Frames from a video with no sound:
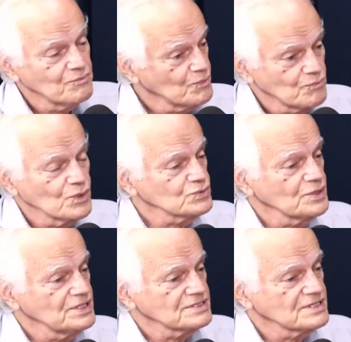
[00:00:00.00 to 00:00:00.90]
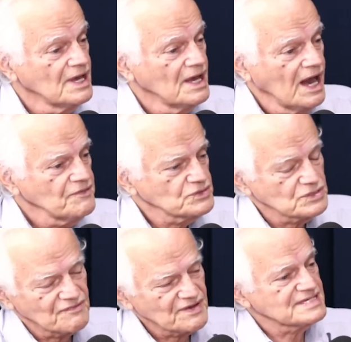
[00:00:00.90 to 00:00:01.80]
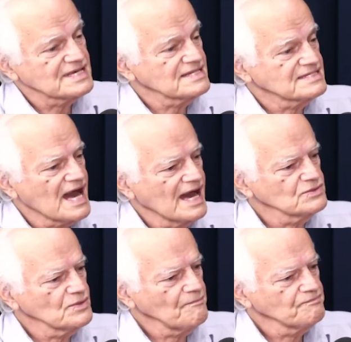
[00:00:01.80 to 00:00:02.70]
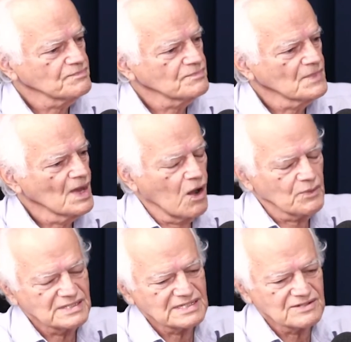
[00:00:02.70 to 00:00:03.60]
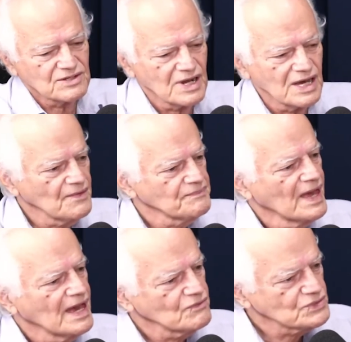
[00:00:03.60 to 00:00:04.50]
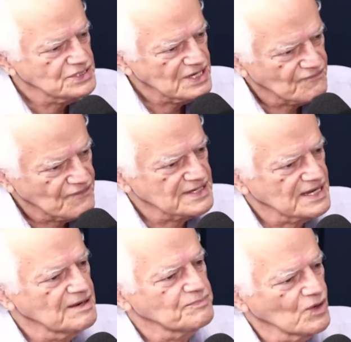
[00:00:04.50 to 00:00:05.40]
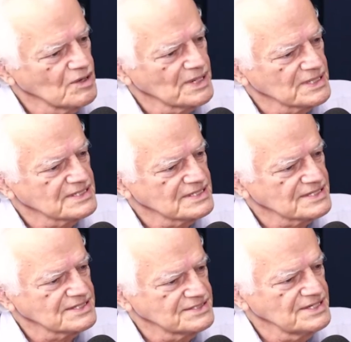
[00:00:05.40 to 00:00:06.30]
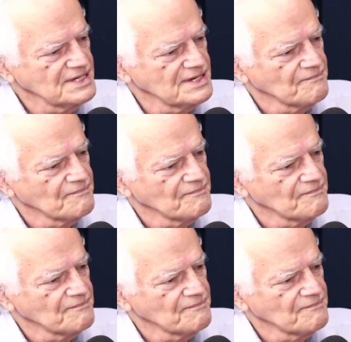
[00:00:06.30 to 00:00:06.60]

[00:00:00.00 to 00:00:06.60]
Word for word: Motorista. Às vezes eu estava sentado, alguém sentado do lado, é você que faz aquele programa da Santa Cecília?